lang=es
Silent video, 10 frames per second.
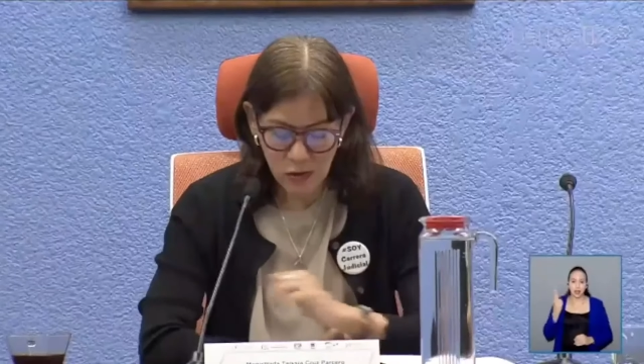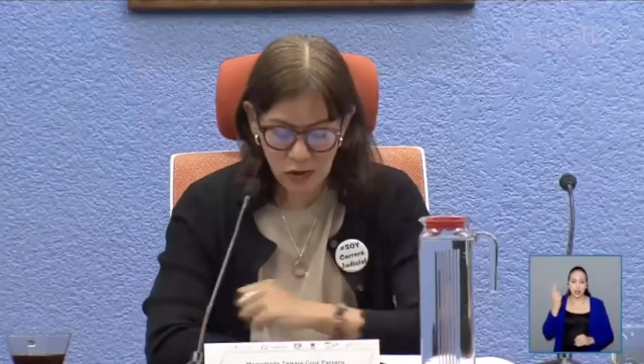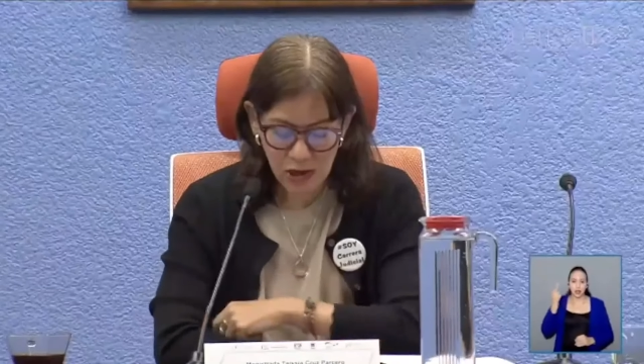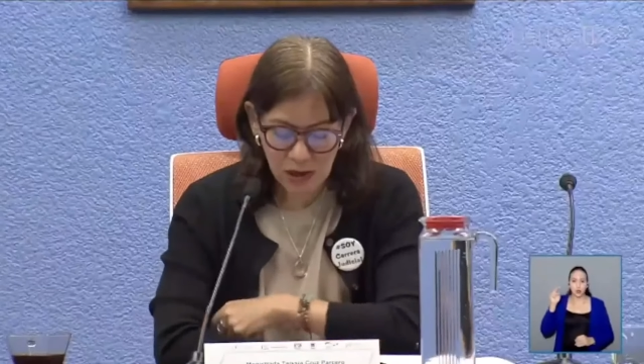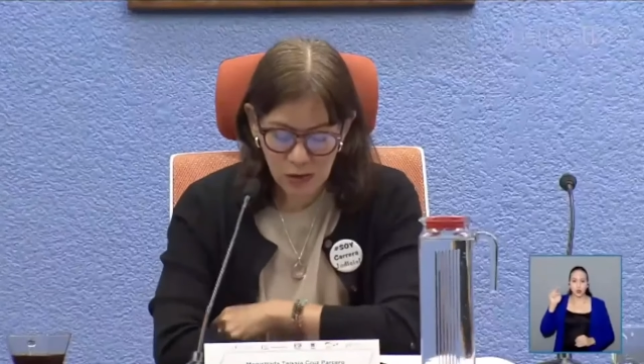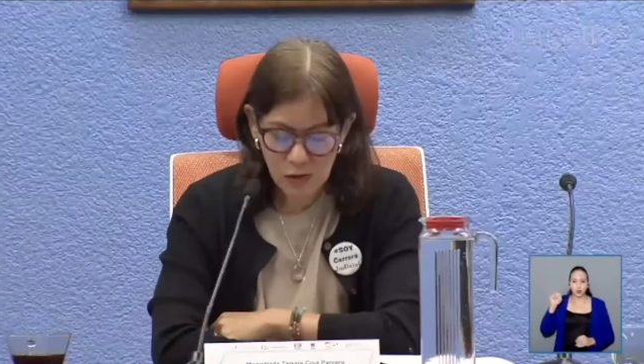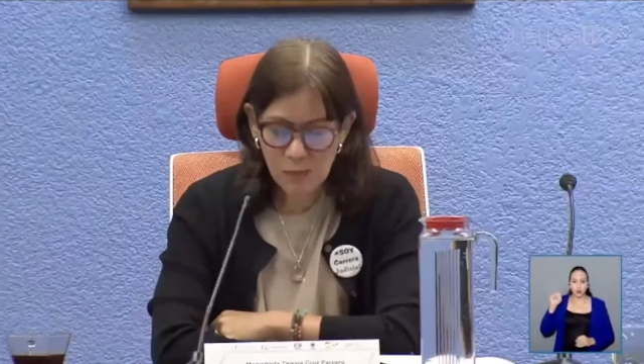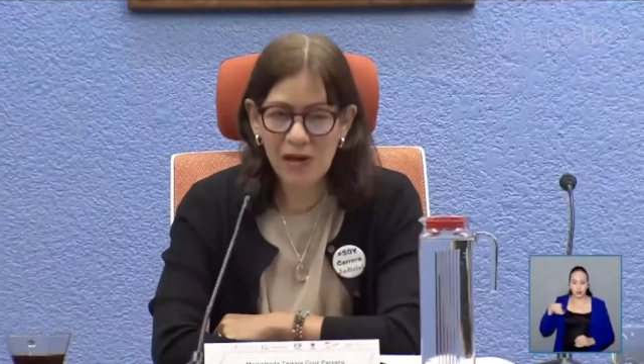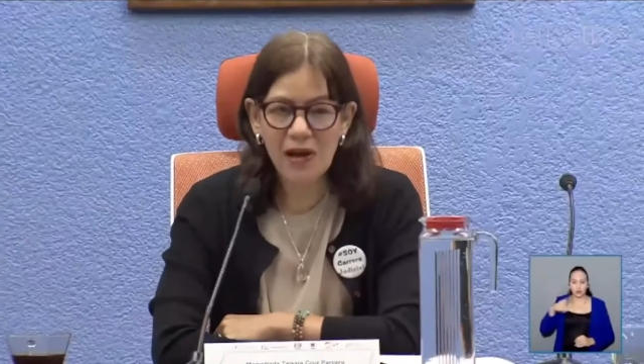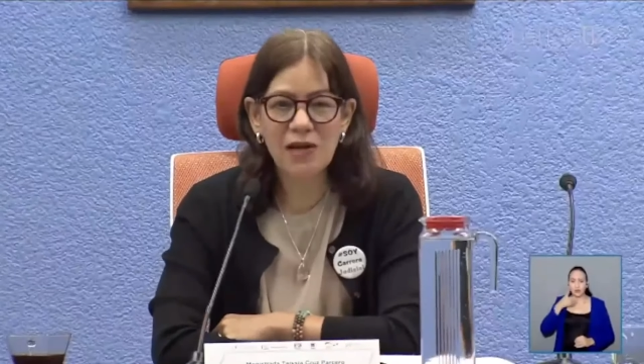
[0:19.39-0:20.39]
Los
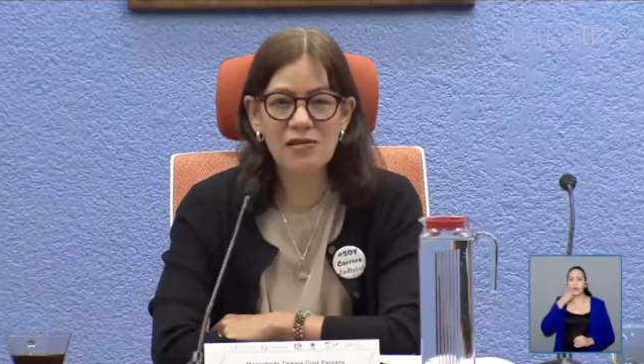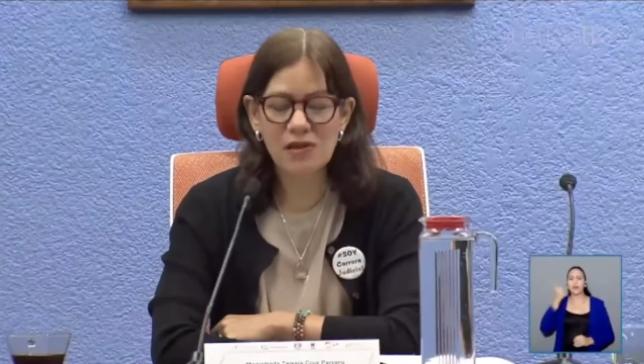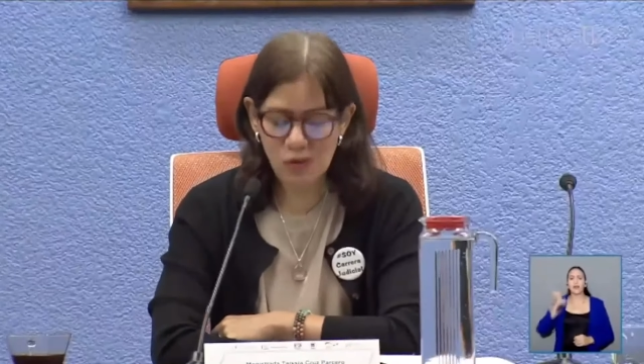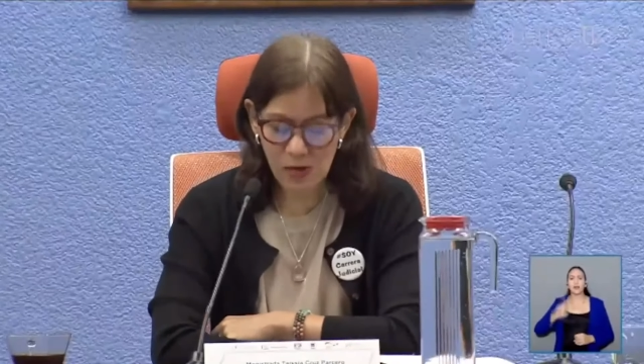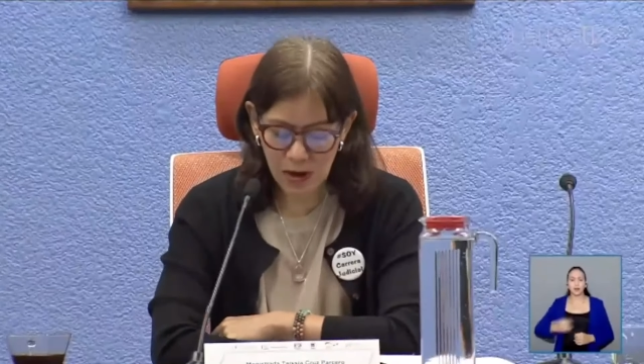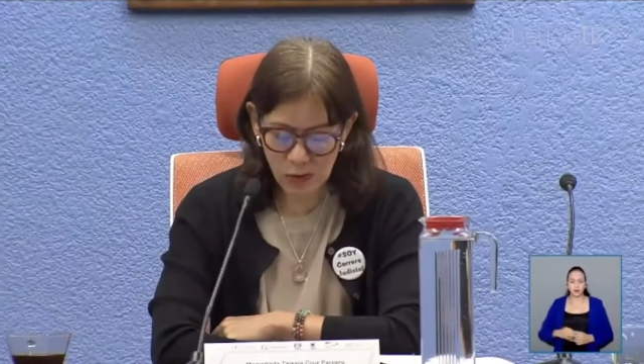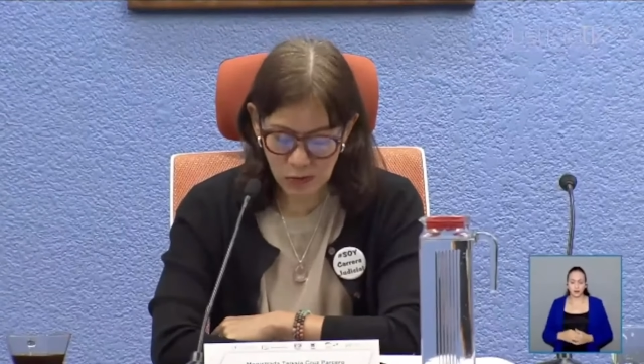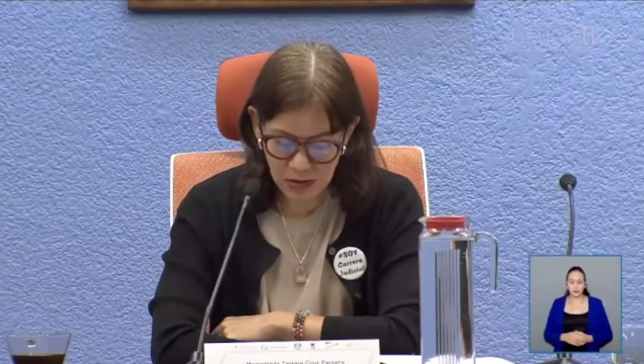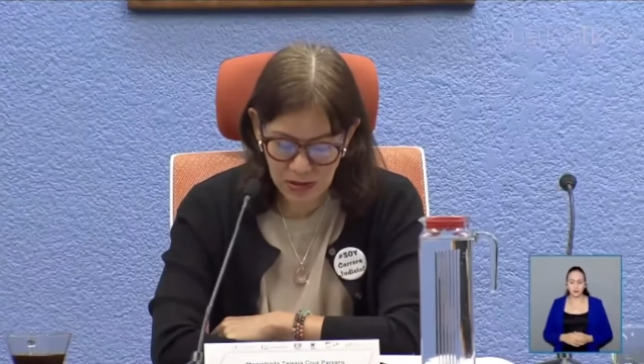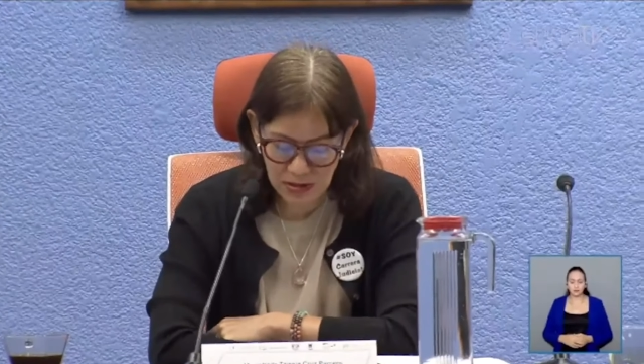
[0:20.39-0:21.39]
retos para el acceso a la
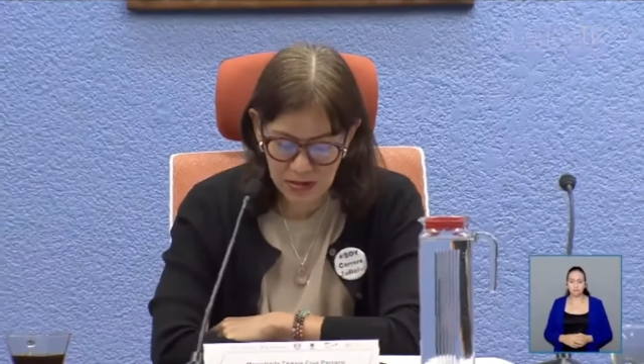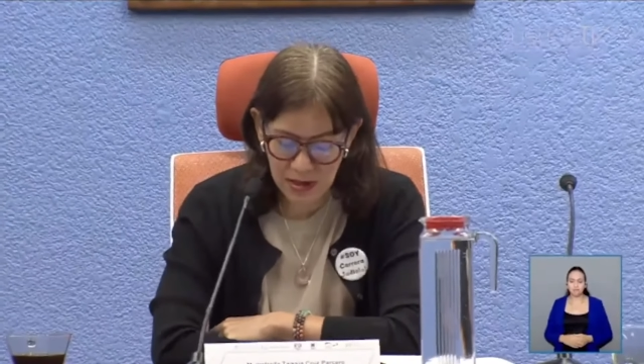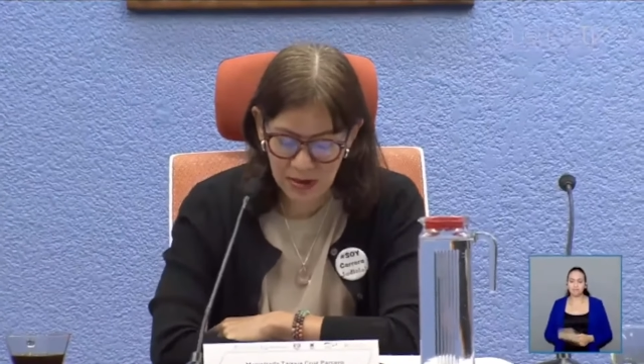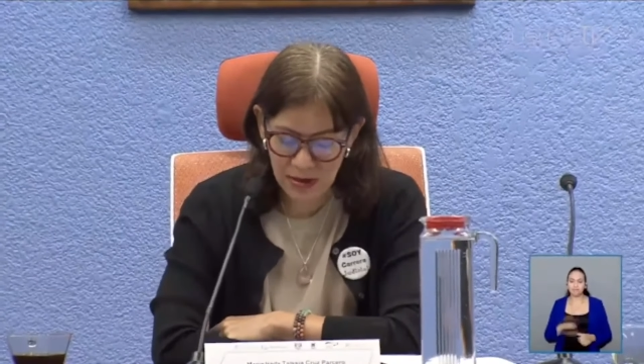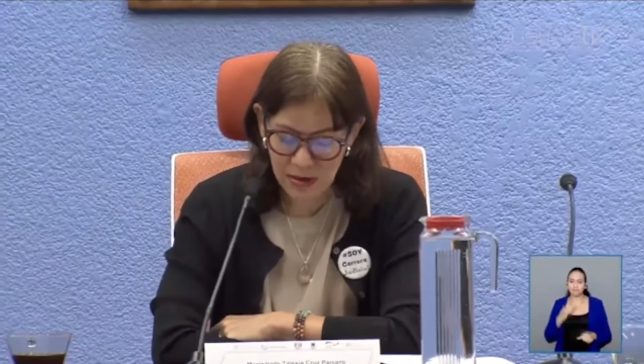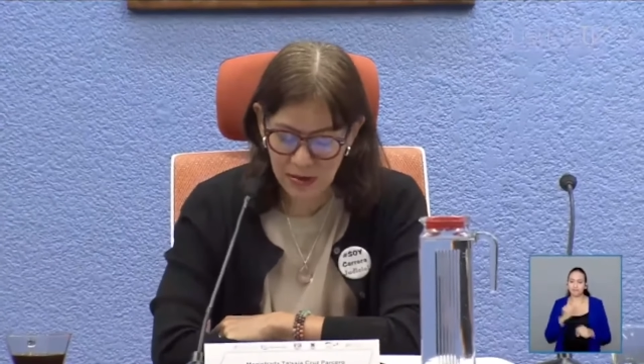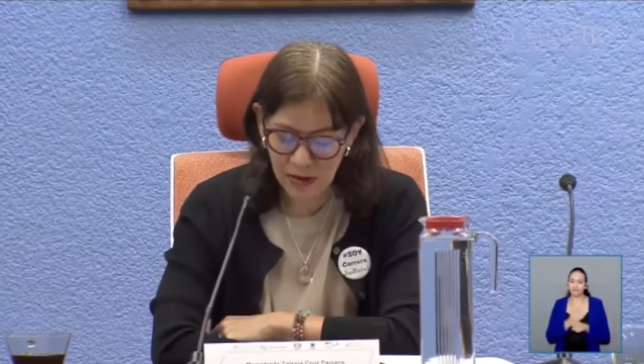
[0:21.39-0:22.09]
justicia